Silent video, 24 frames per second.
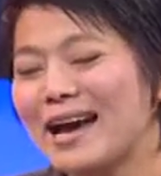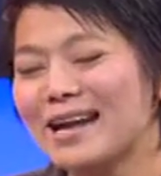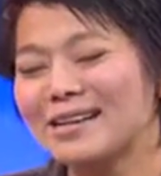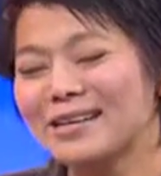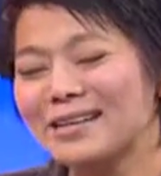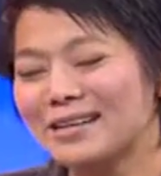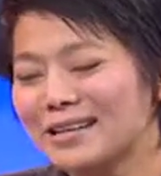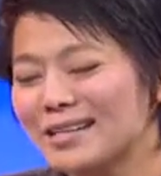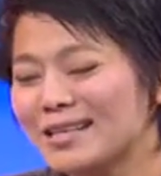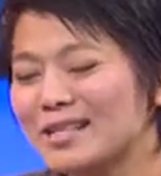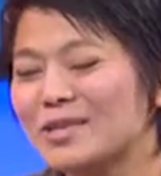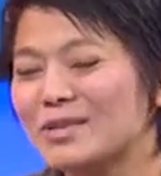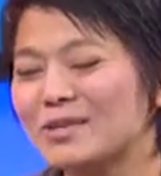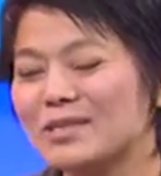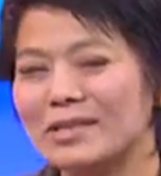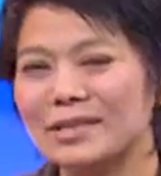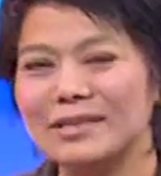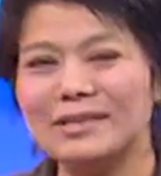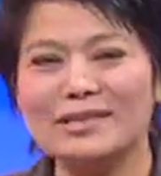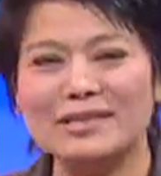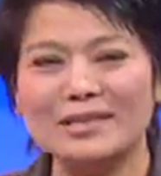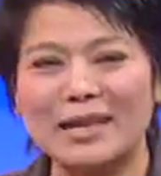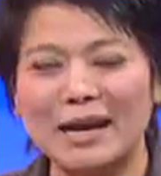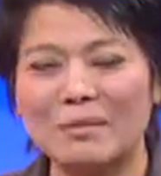Để cái điều
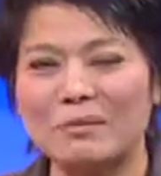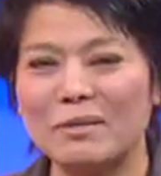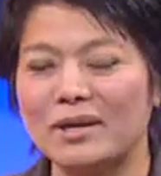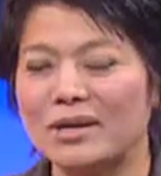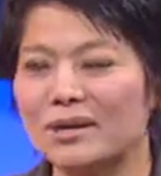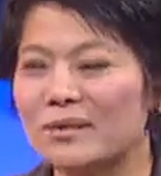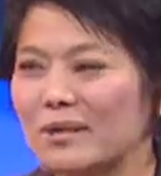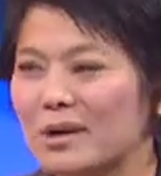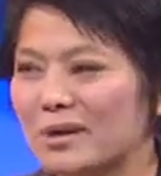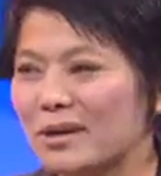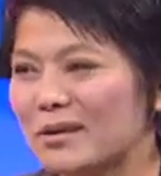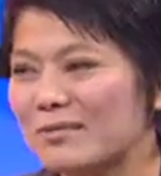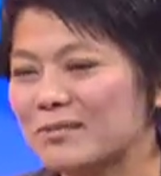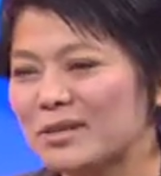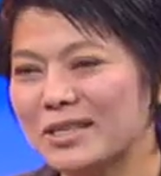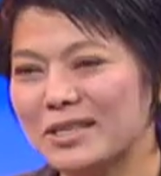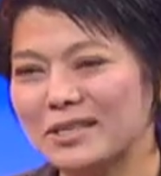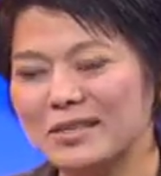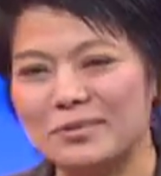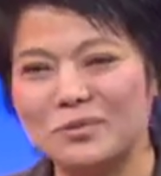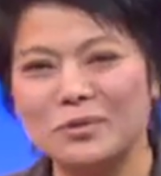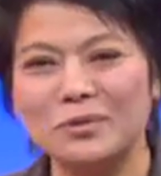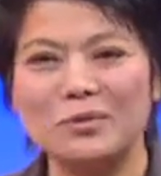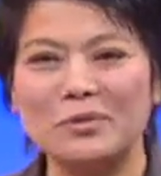chắc chắn mà nếu mà công
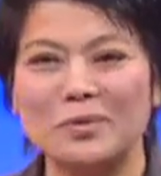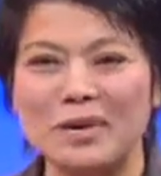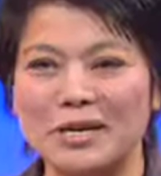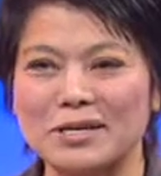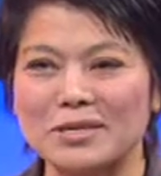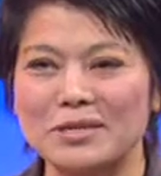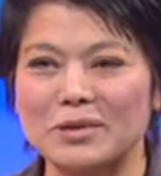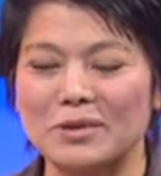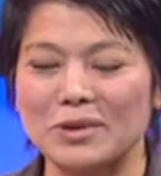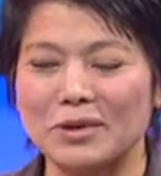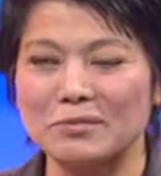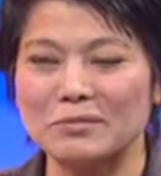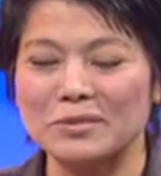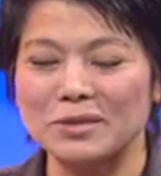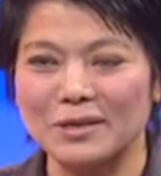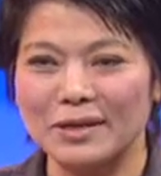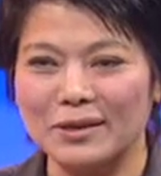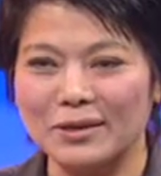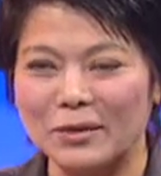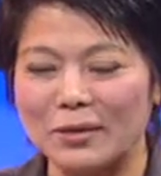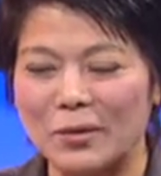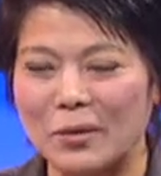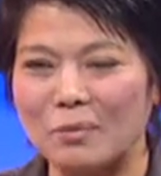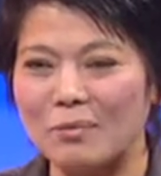ty của Rachel, công
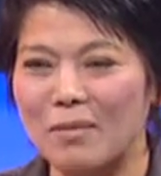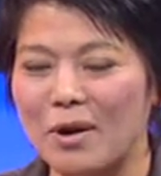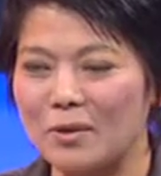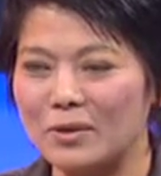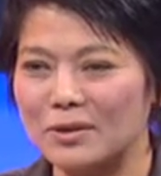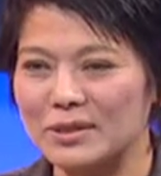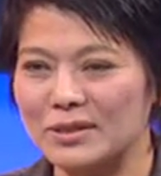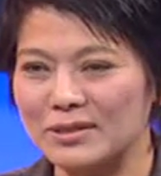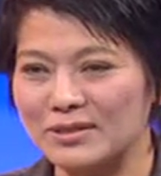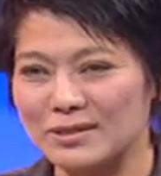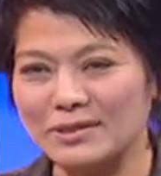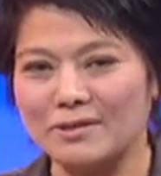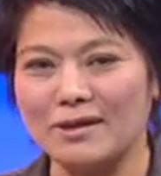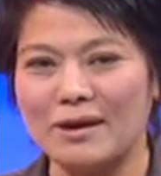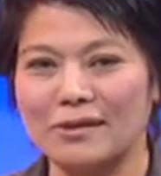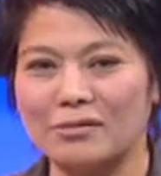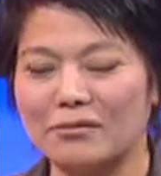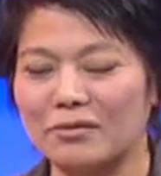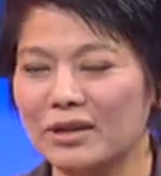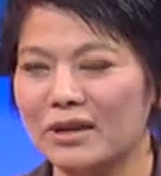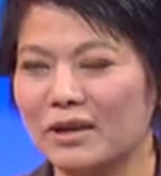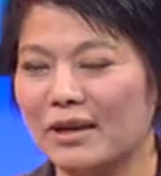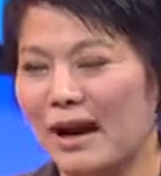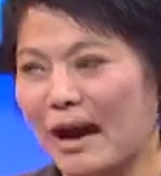ty của một xứ
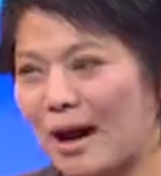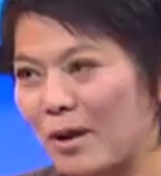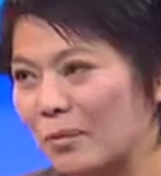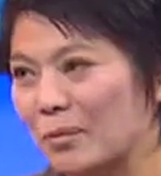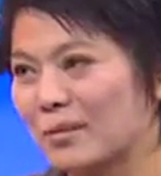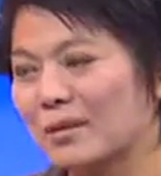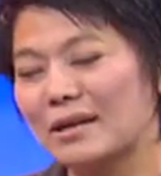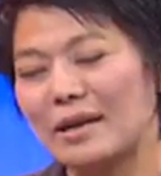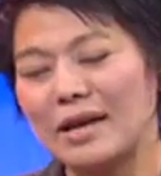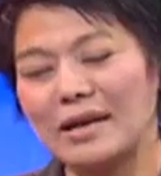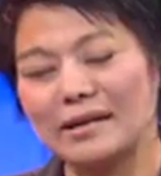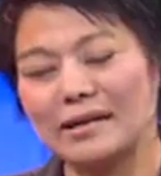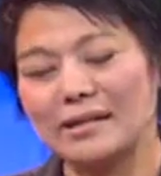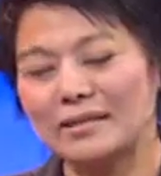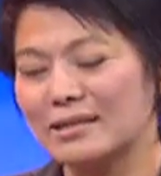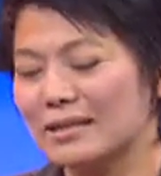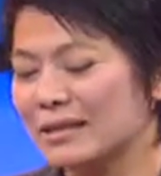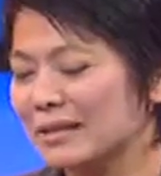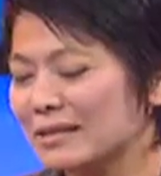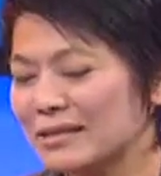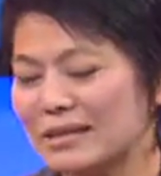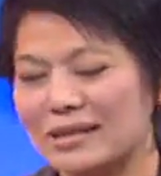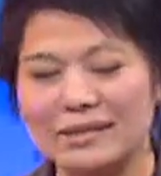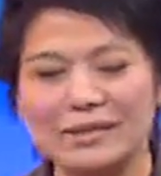sở Việt Cộng là cái
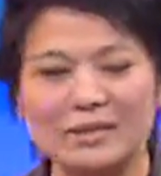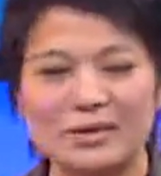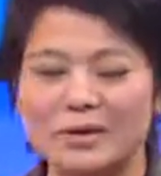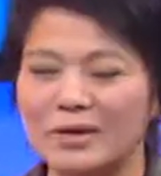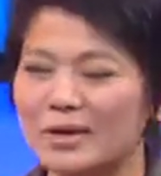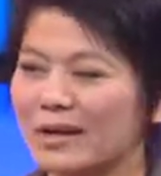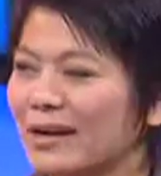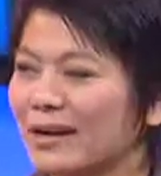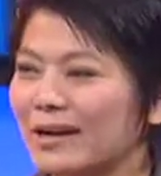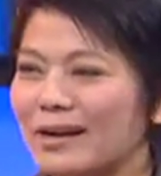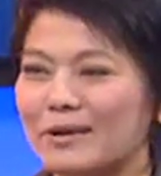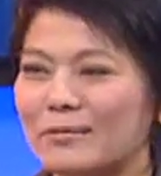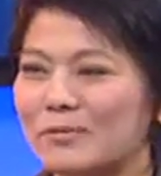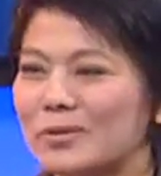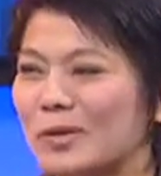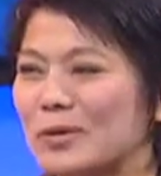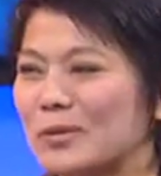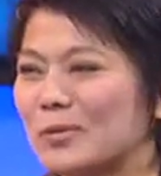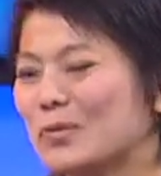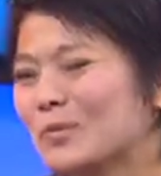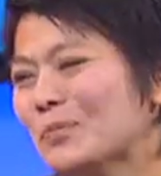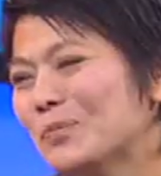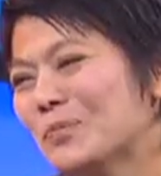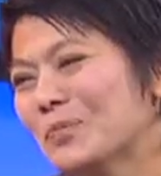chắc chắn điều đó không
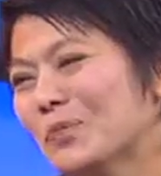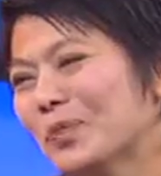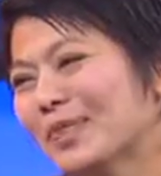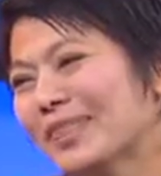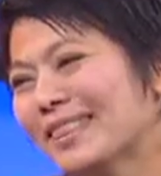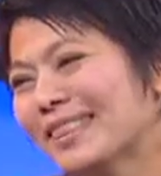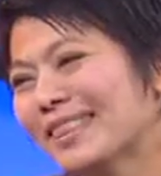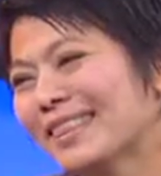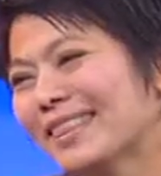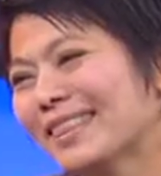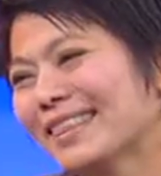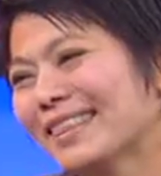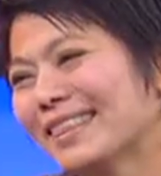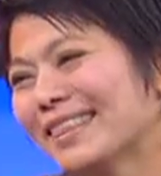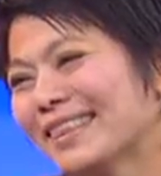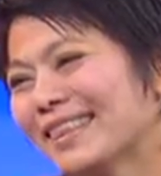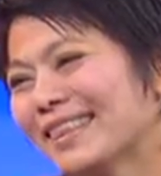đúng. Vâng,